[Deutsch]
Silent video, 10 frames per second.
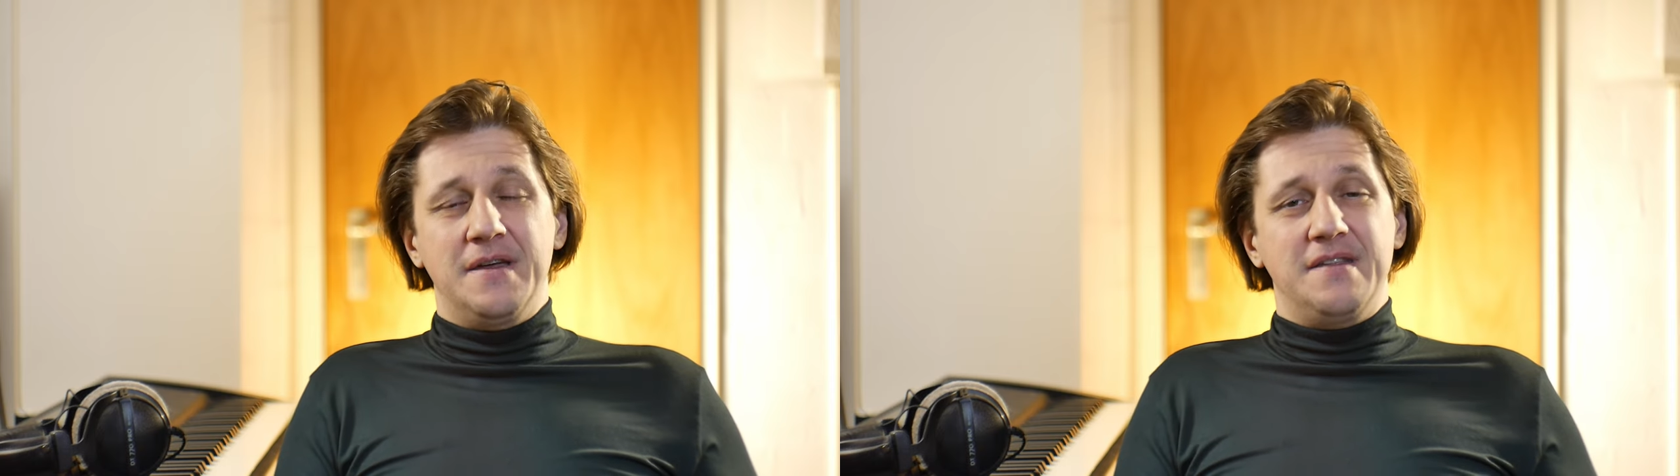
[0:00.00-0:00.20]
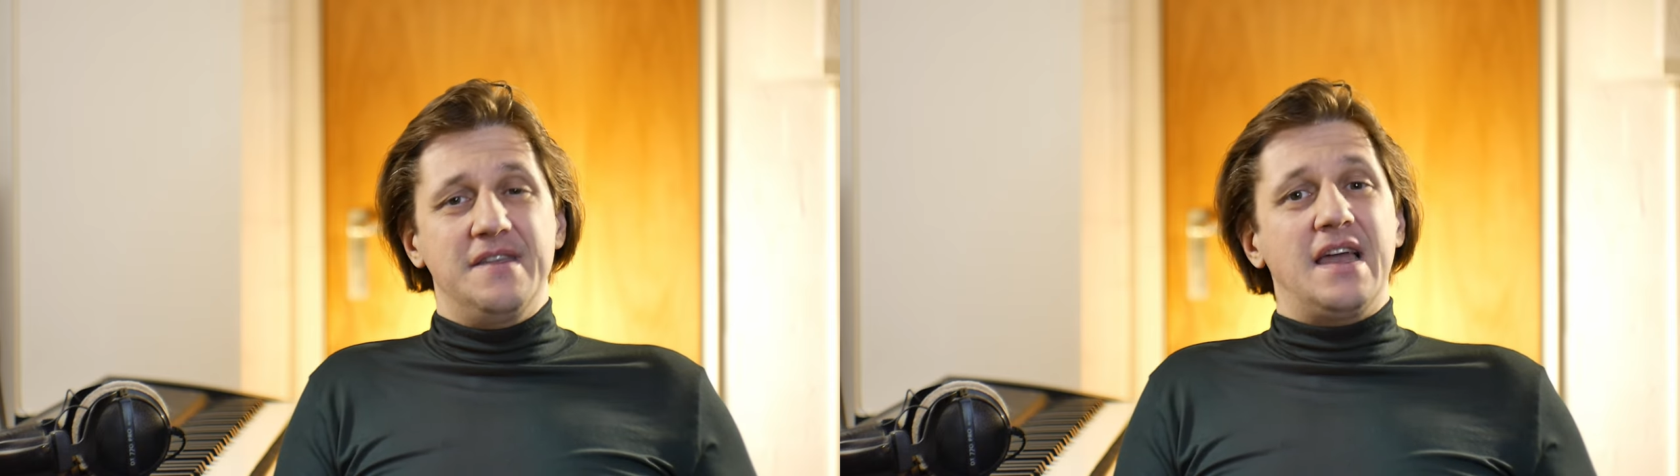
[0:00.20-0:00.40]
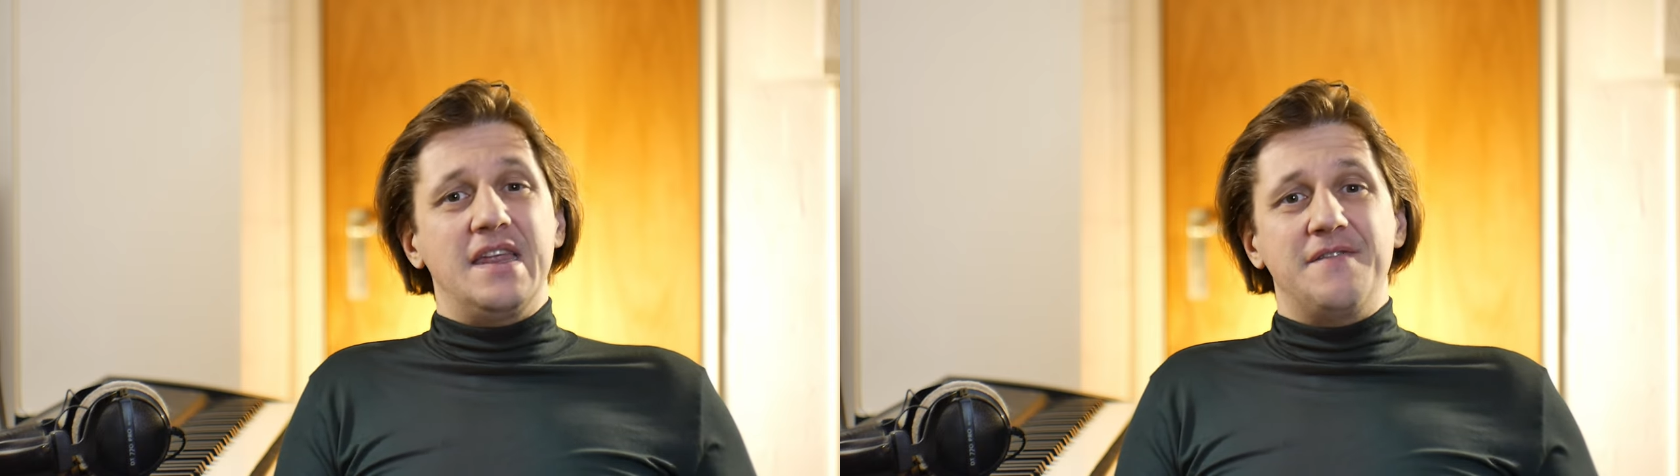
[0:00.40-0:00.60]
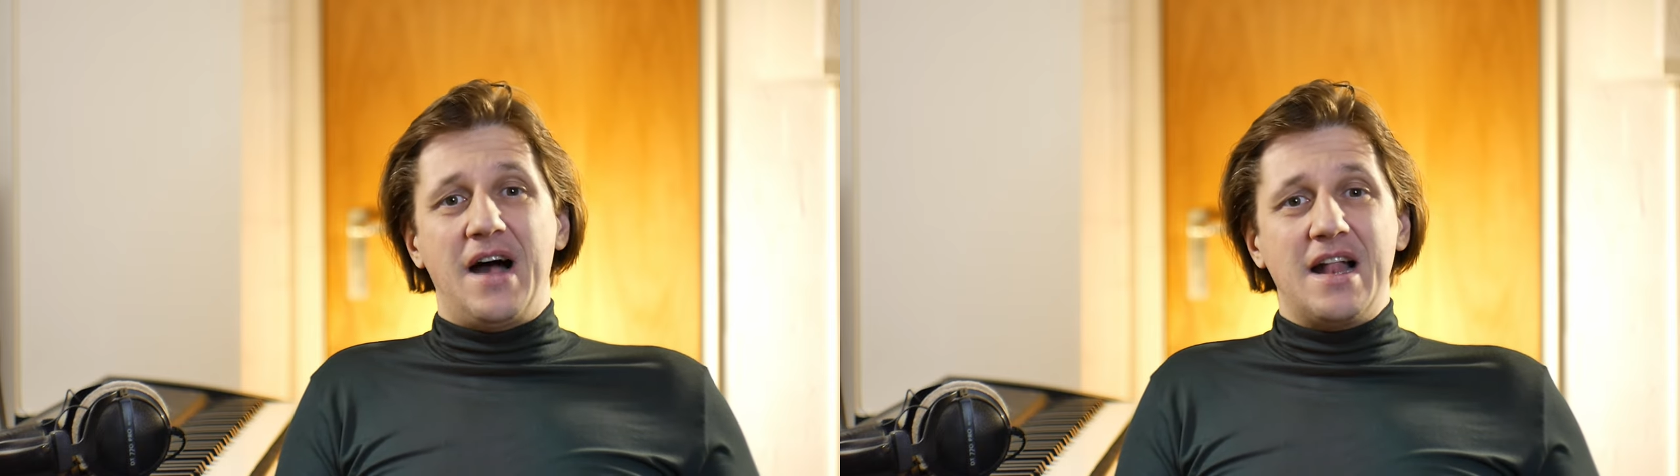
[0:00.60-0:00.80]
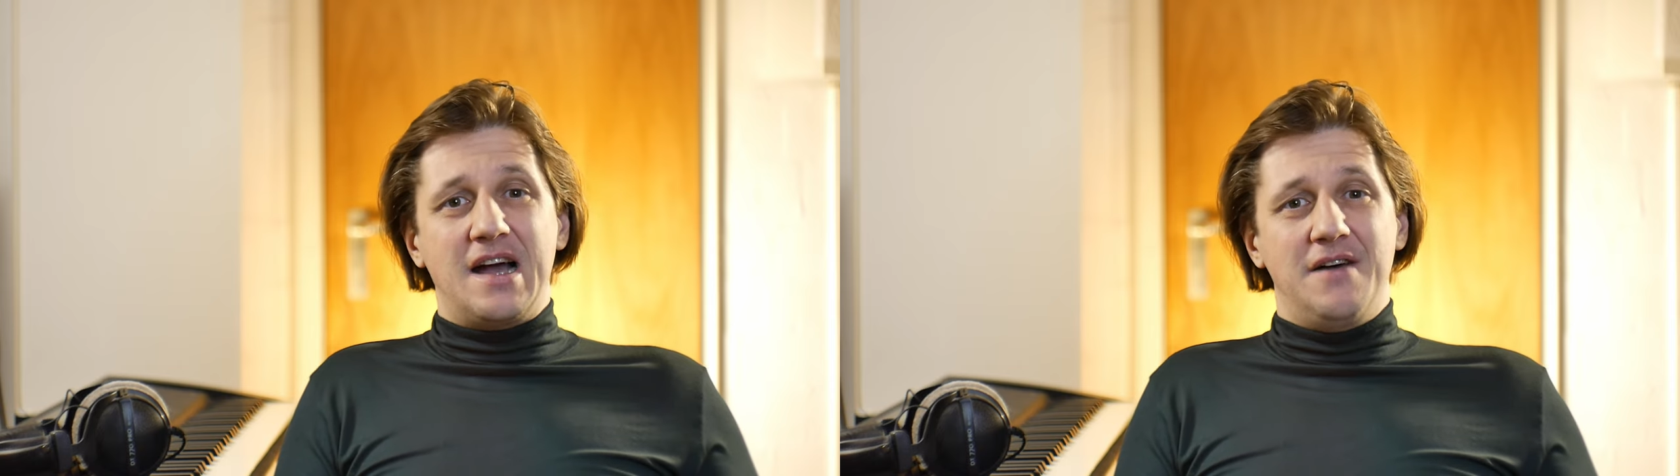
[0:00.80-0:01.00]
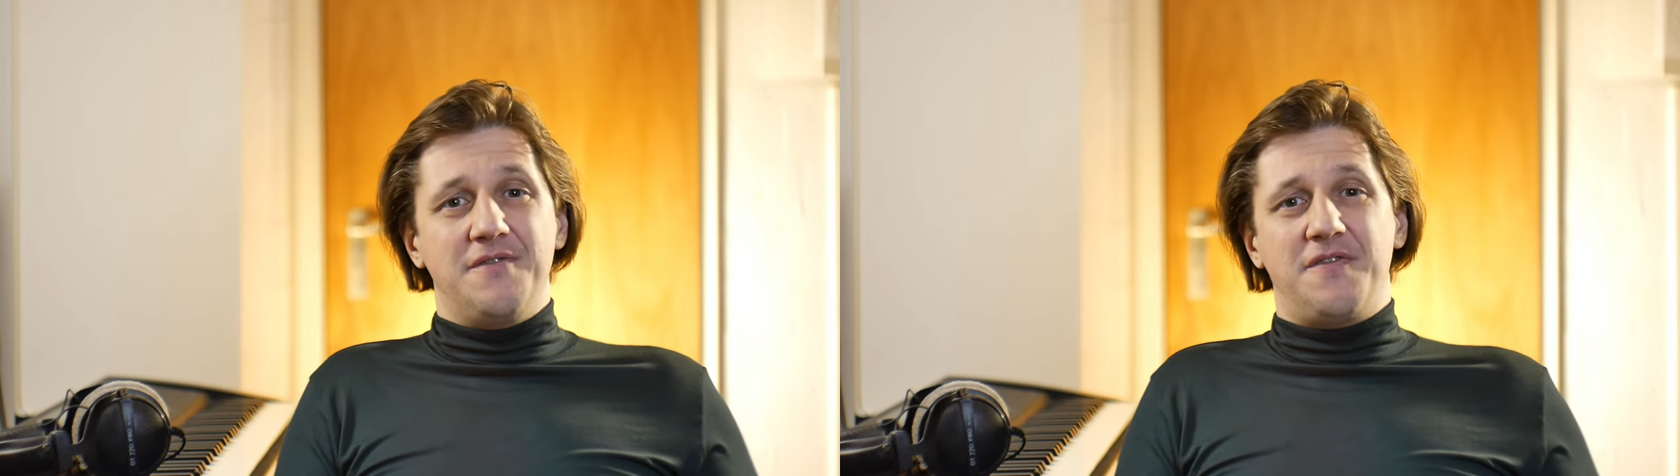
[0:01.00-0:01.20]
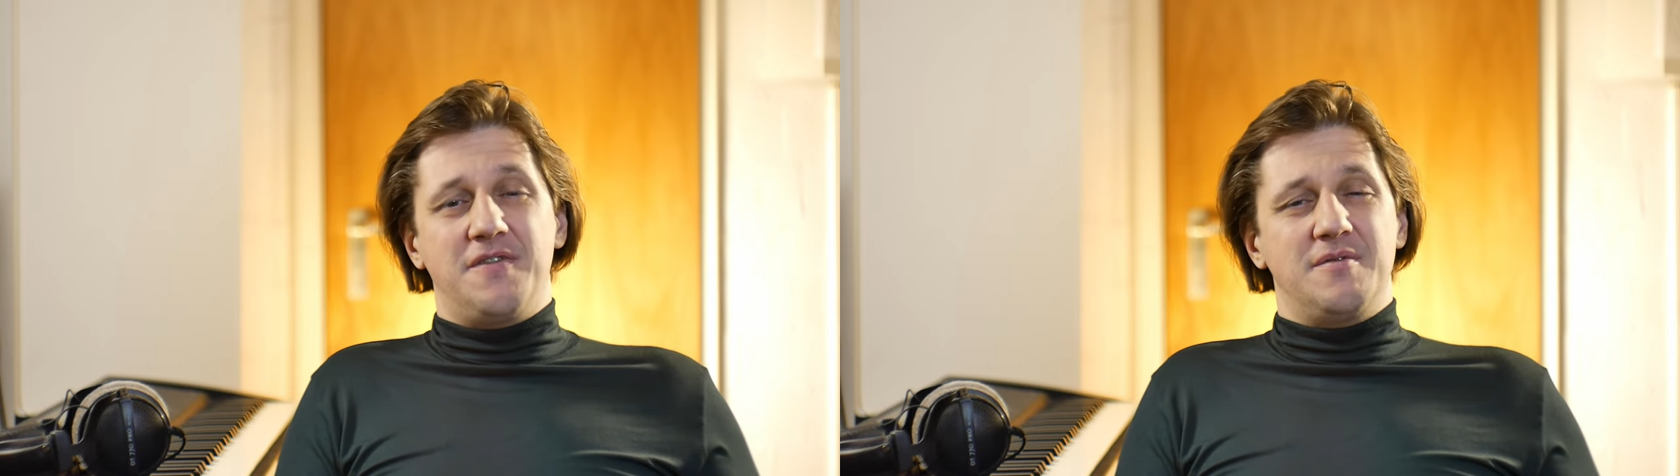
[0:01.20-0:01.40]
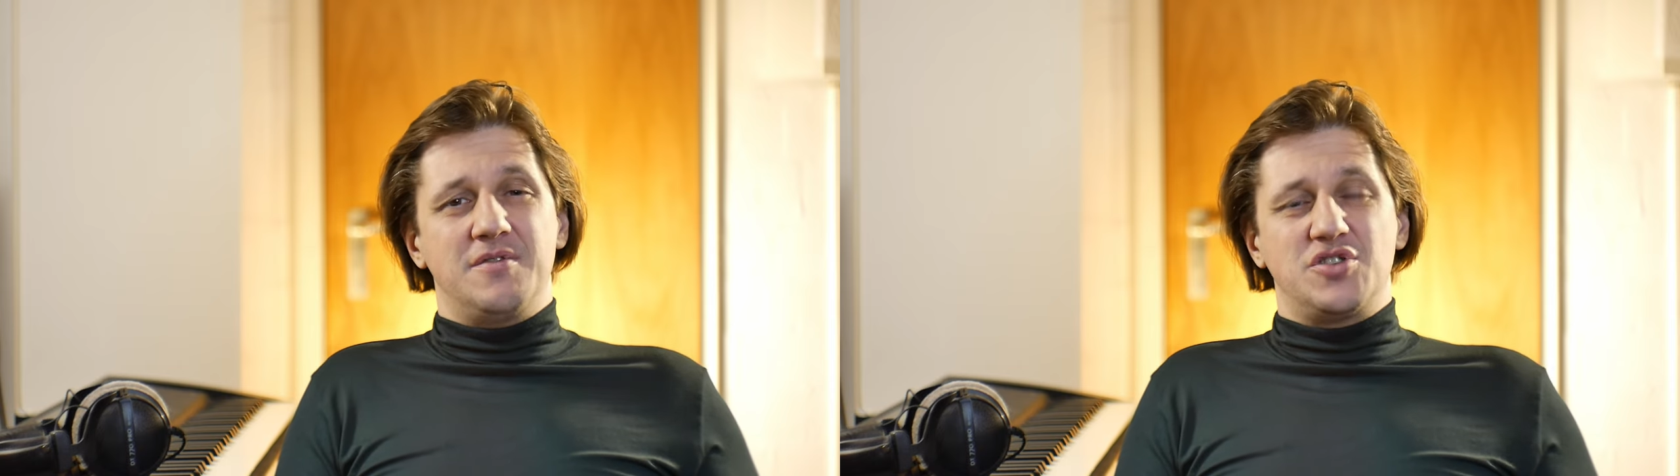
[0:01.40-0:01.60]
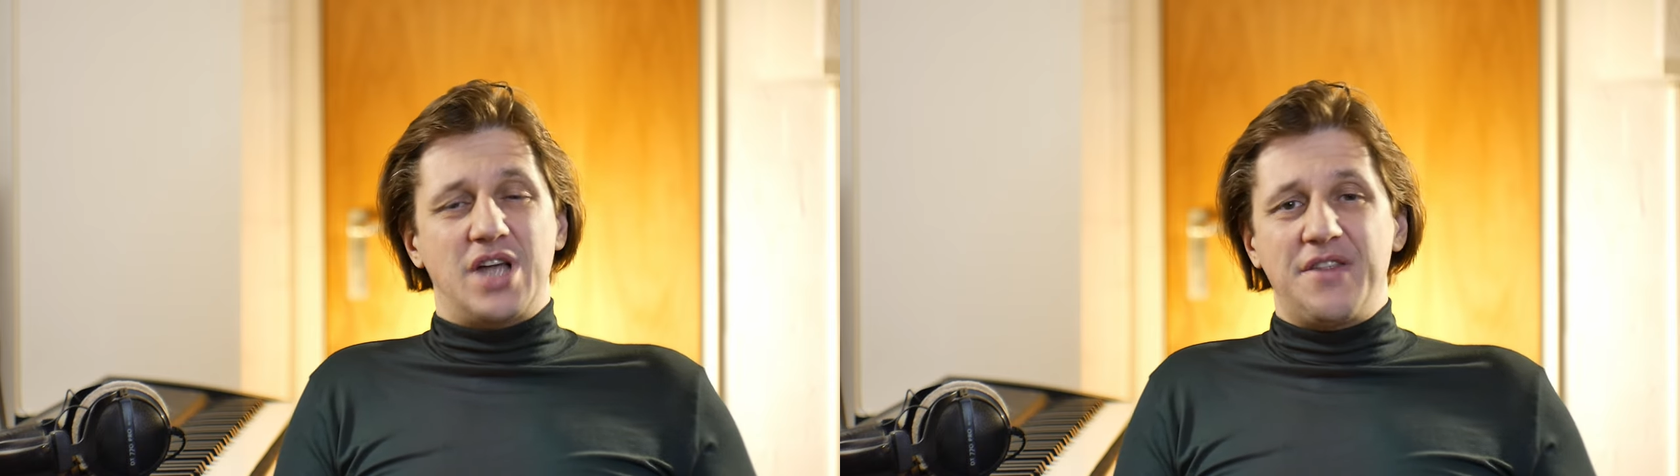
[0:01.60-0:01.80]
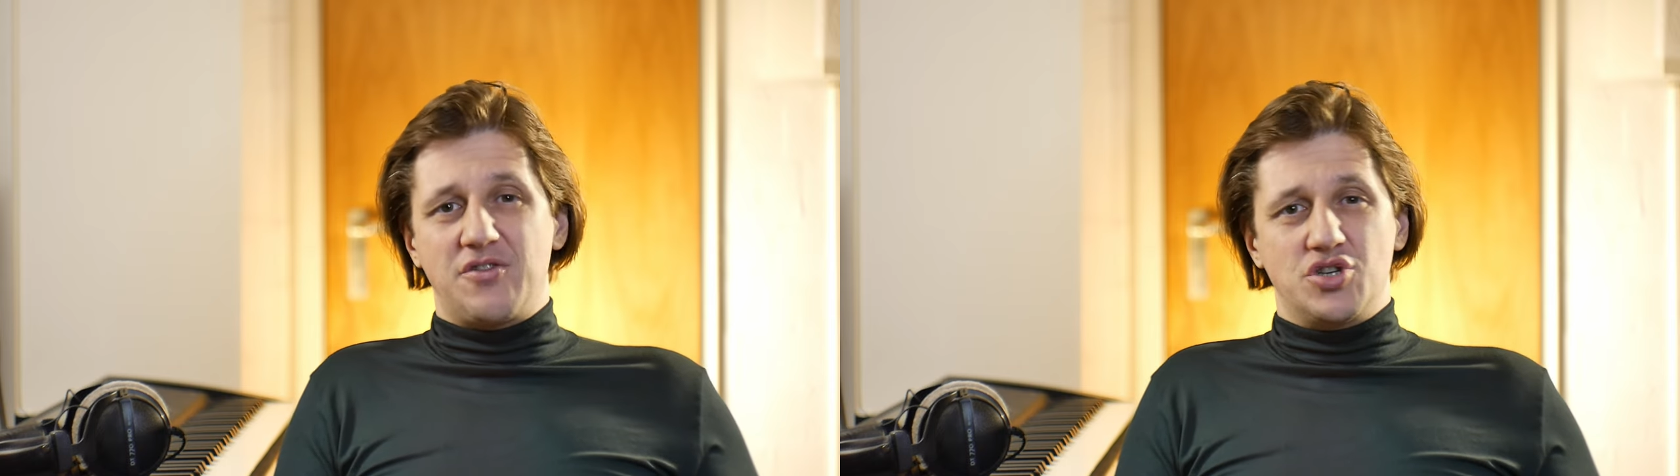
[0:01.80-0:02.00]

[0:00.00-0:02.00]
sich an den Wahlkampfstand zu